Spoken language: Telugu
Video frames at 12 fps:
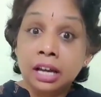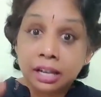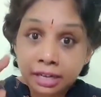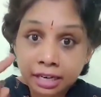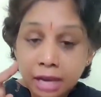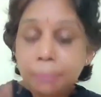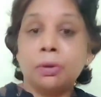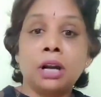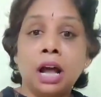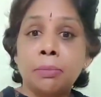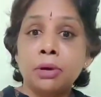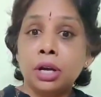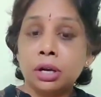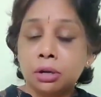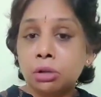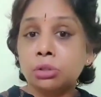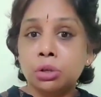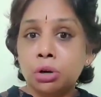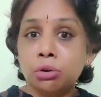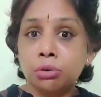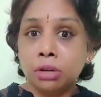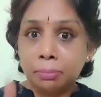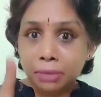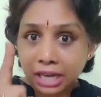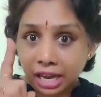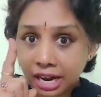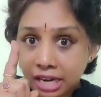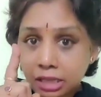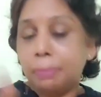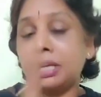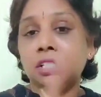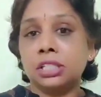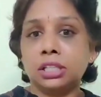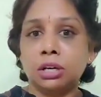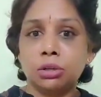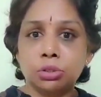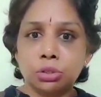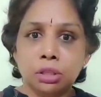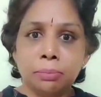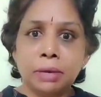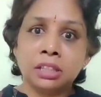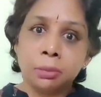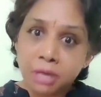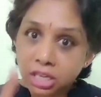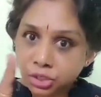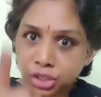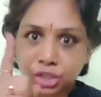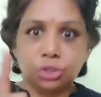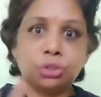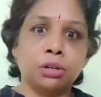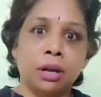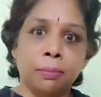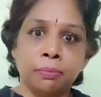రేపు రాబోయే రోజుల్లో కూడా మీకు అలాంటి పరిస్థితే వస్తుంది మాత్రం హెచ్చరిస్తున్నాం